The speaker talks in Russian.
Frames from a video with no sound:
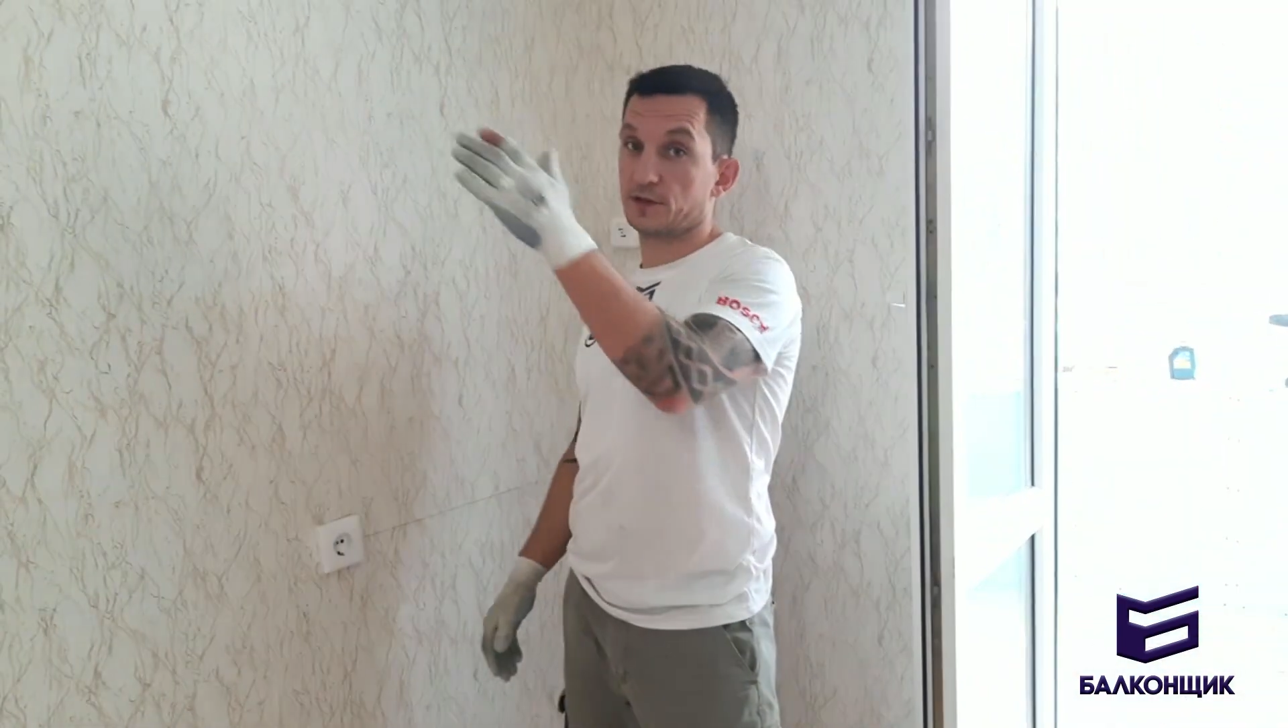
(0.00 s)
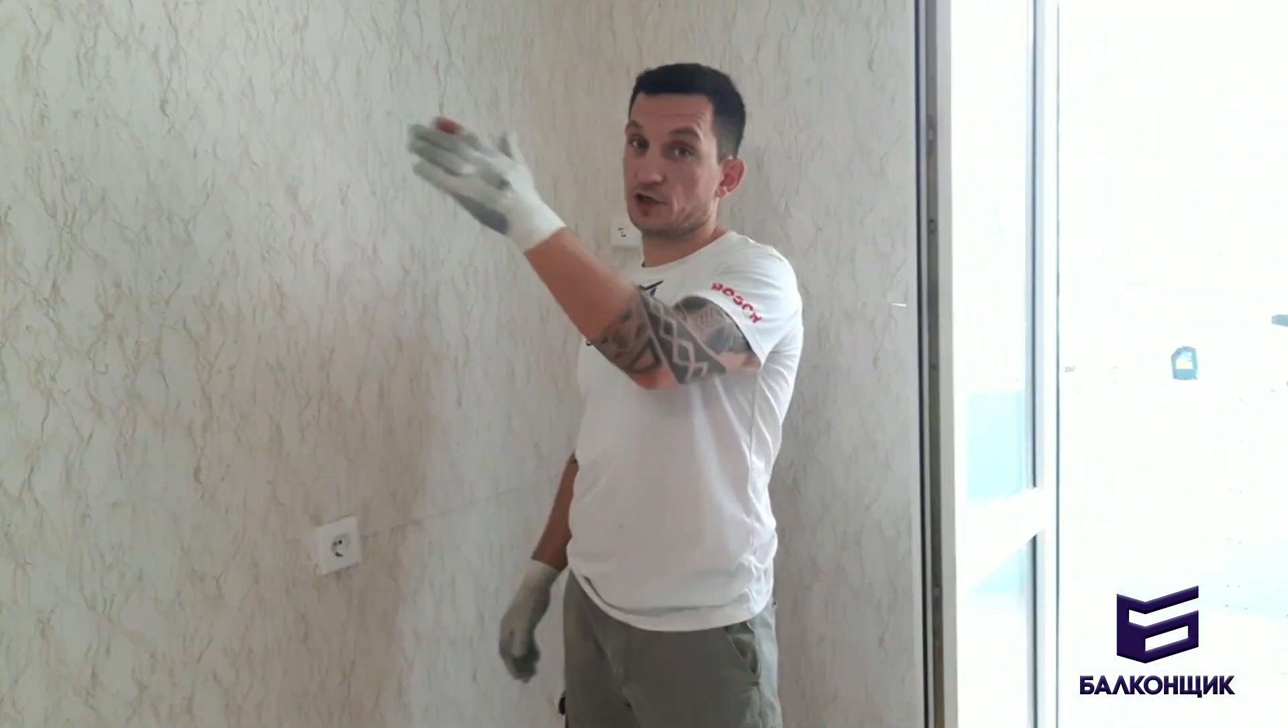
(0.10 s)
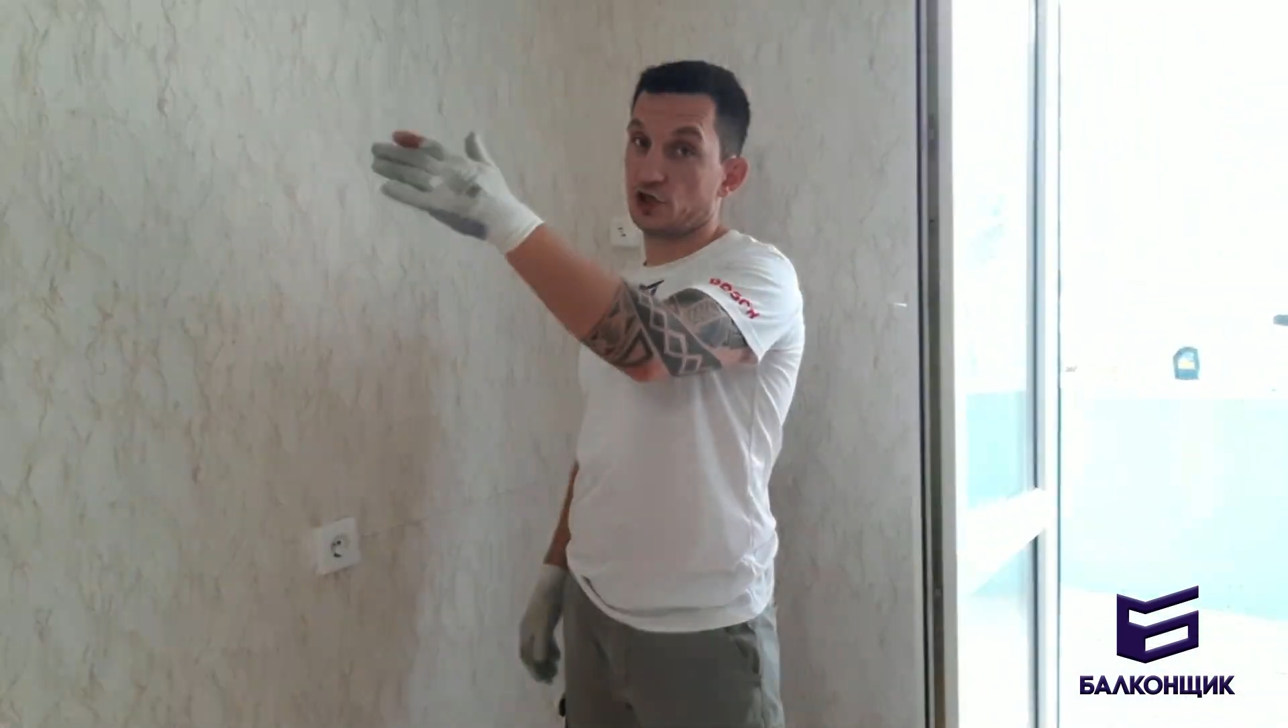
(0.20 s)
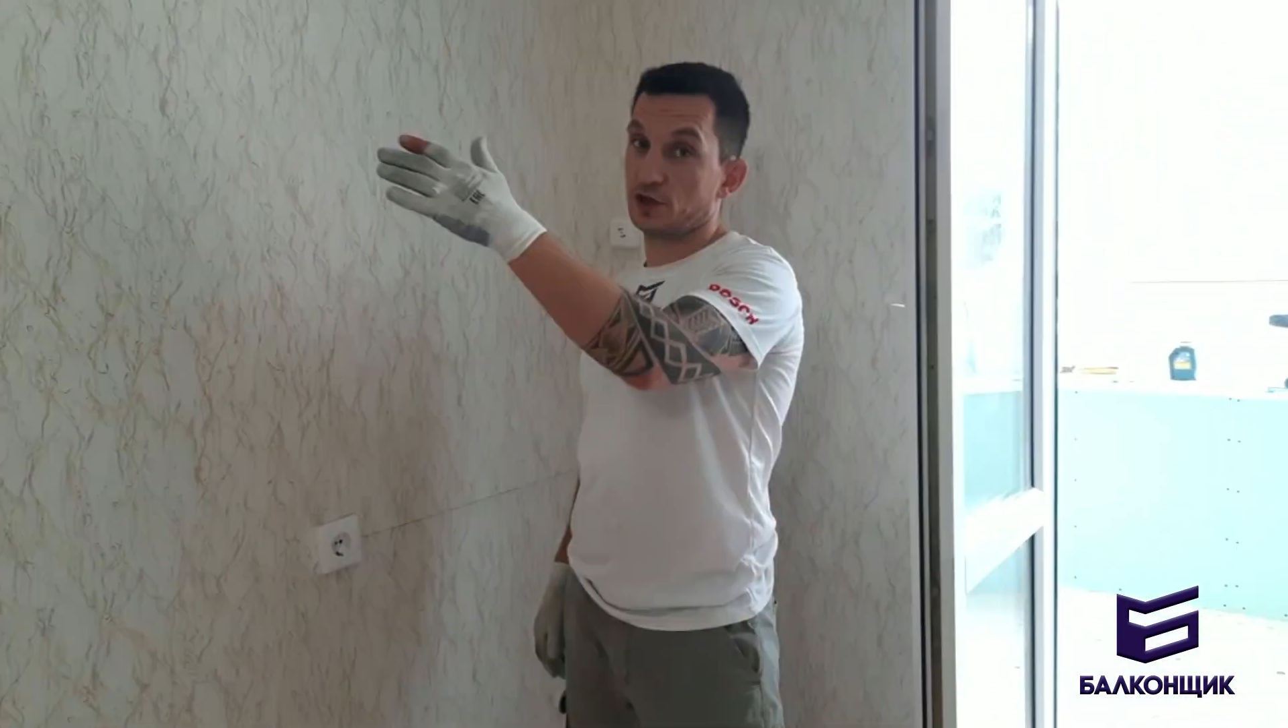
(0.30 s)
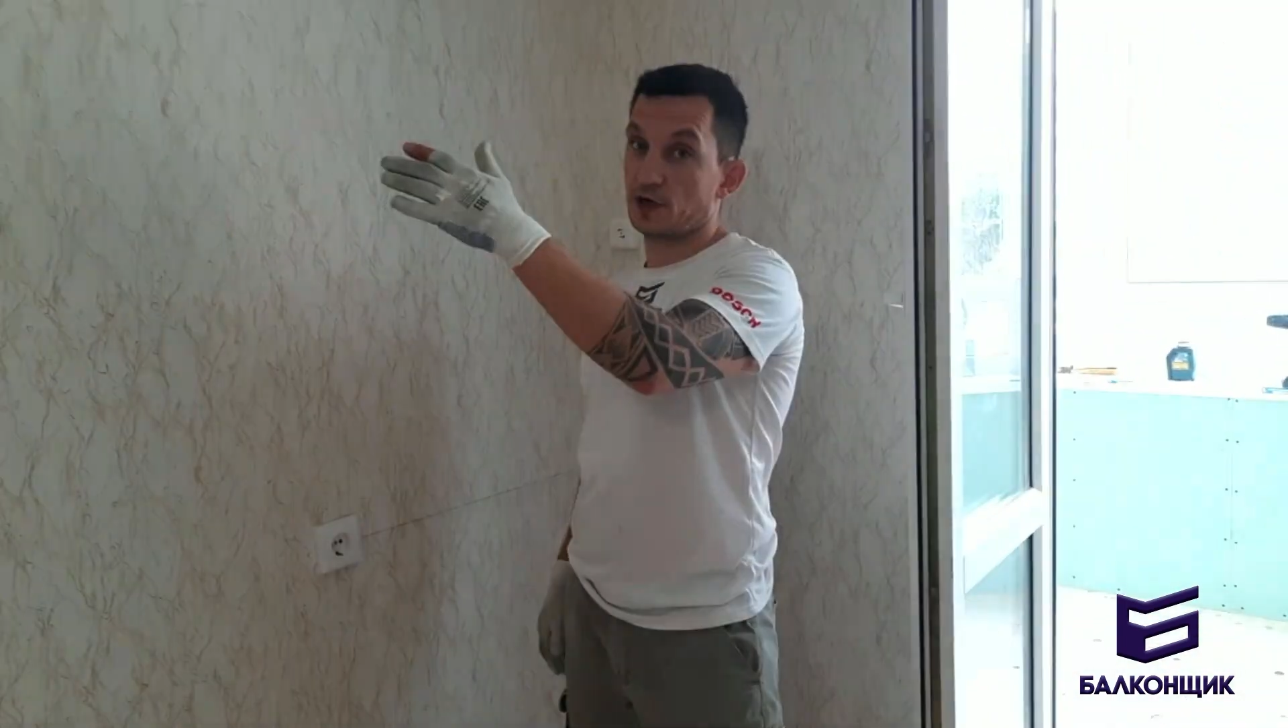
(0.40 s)
со
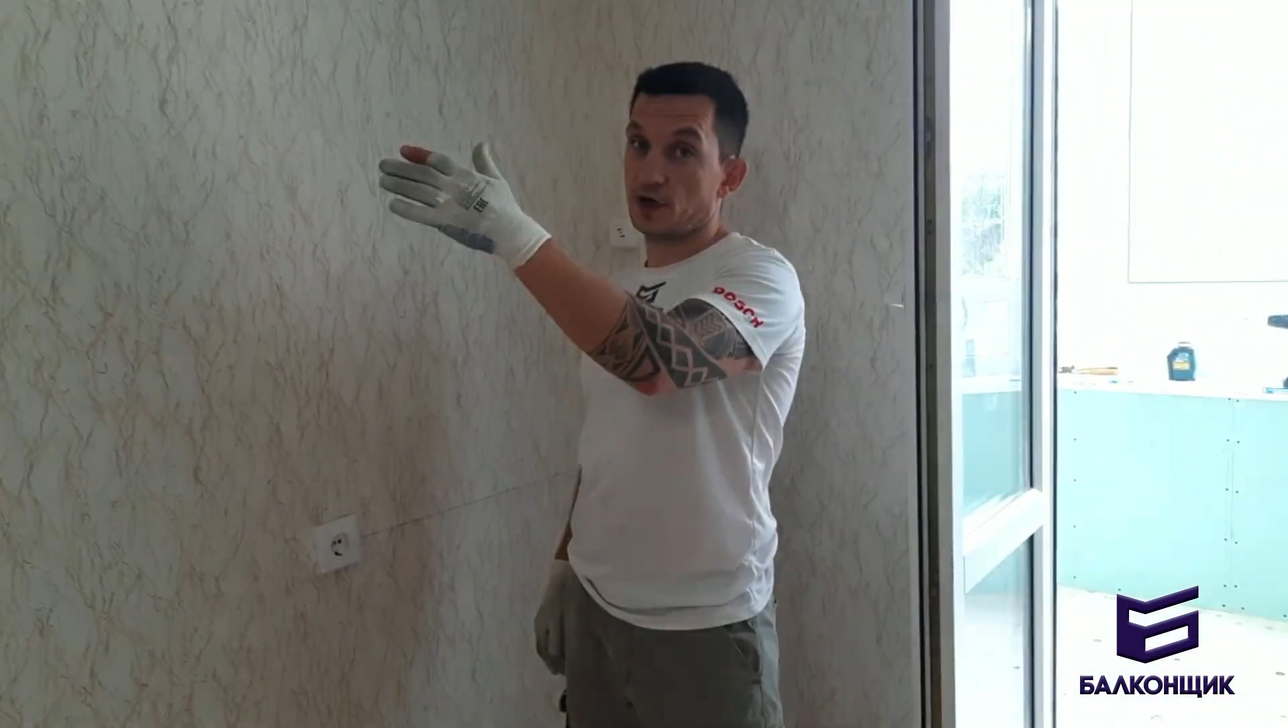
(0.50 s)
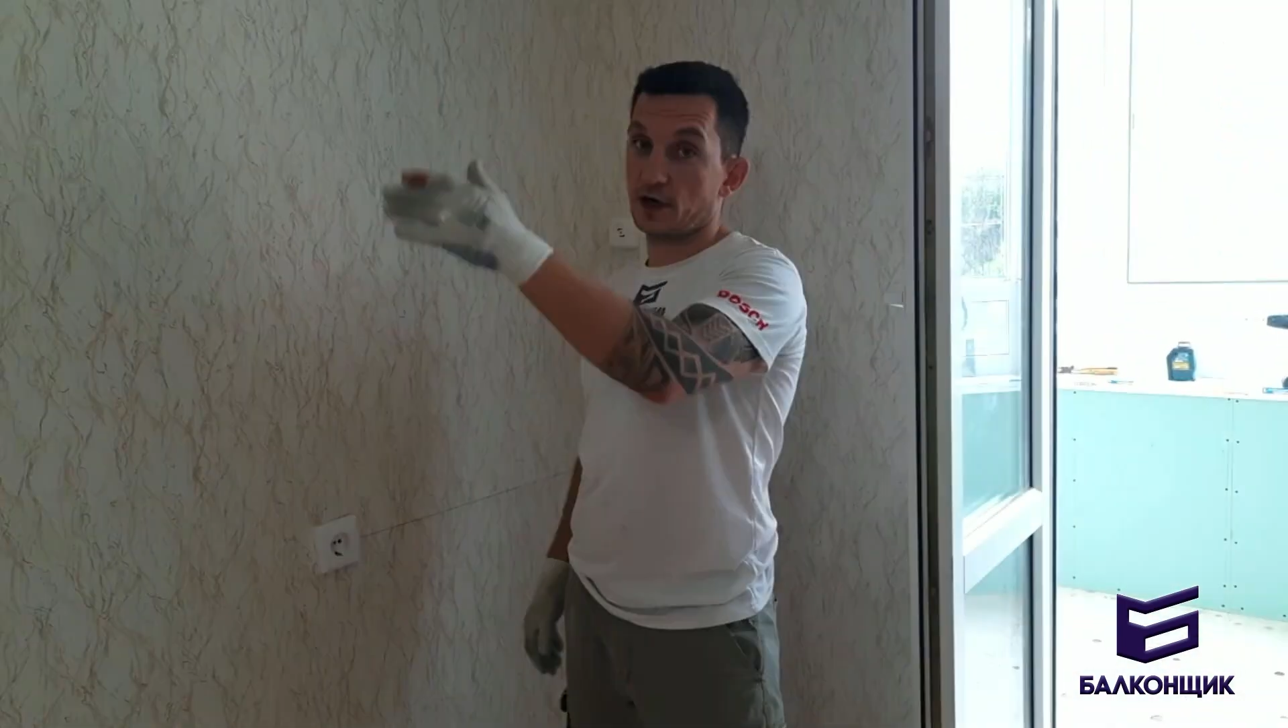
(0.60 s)
щитка,